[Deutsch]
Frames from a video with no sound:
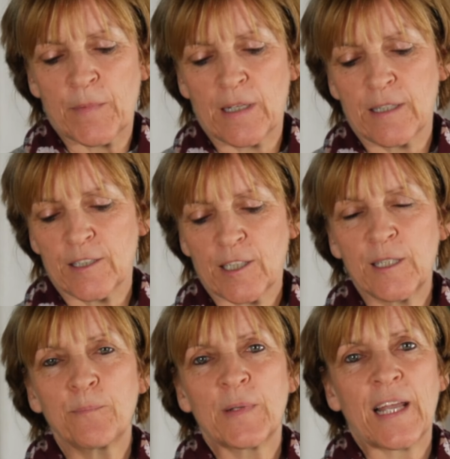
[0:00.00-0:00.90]
Äh, da
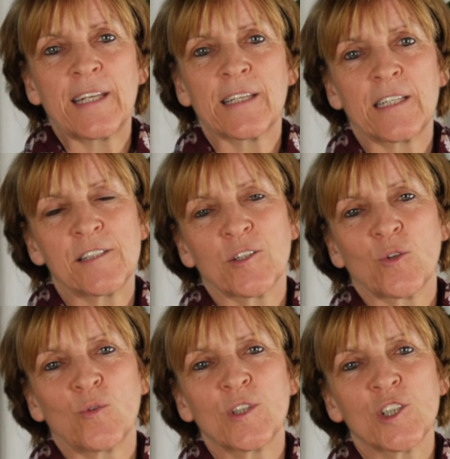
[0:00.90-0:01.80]
gibt man einige
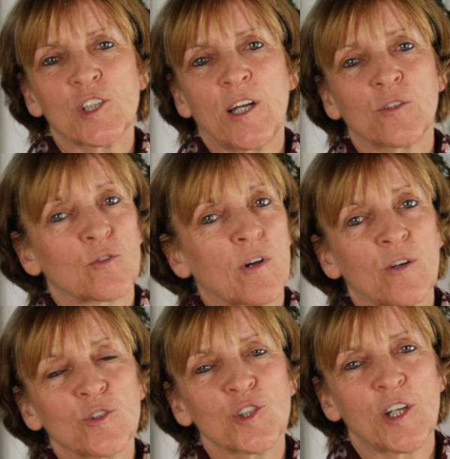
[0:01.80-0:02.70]
Zitronenschalen oder
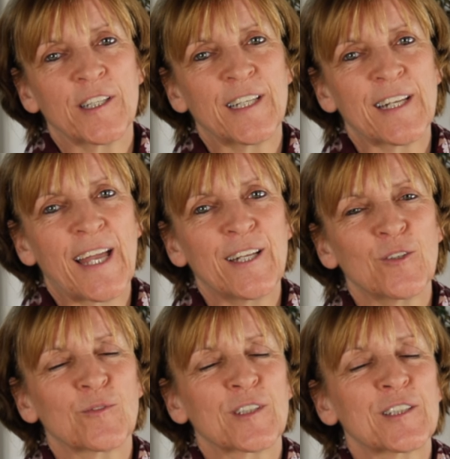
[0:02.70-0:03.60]
Orangenschalen hinein
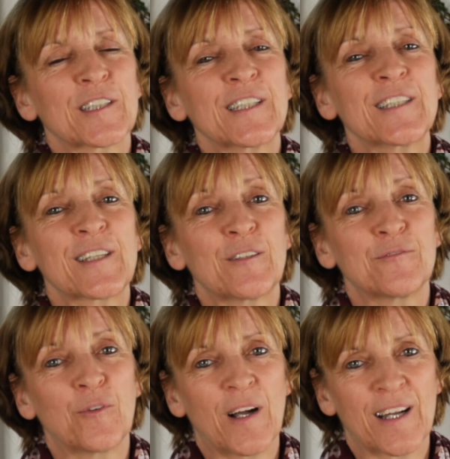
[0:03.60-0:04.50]
und das riecht
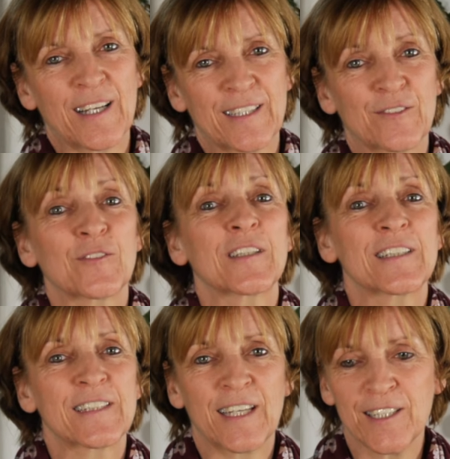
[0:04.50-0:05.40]
hervorragend. Und
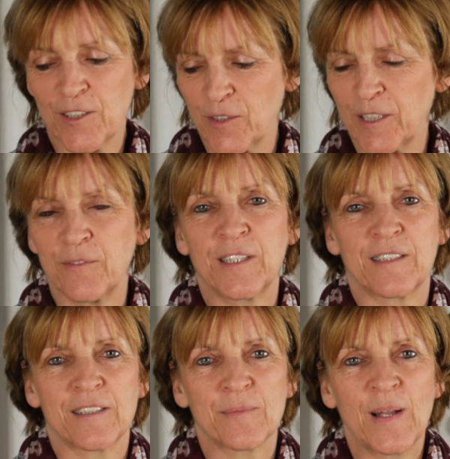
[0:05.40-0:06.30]
jetzt zeige ich euch, wie
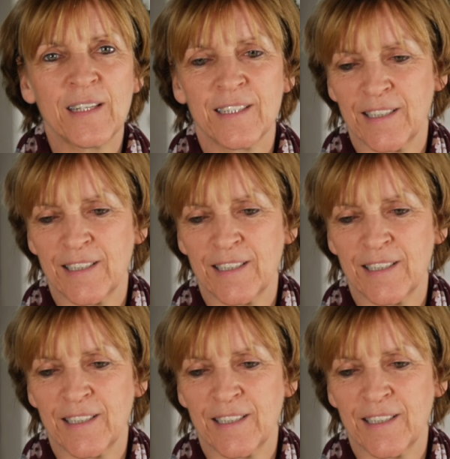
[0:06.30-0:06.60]
ich das mache.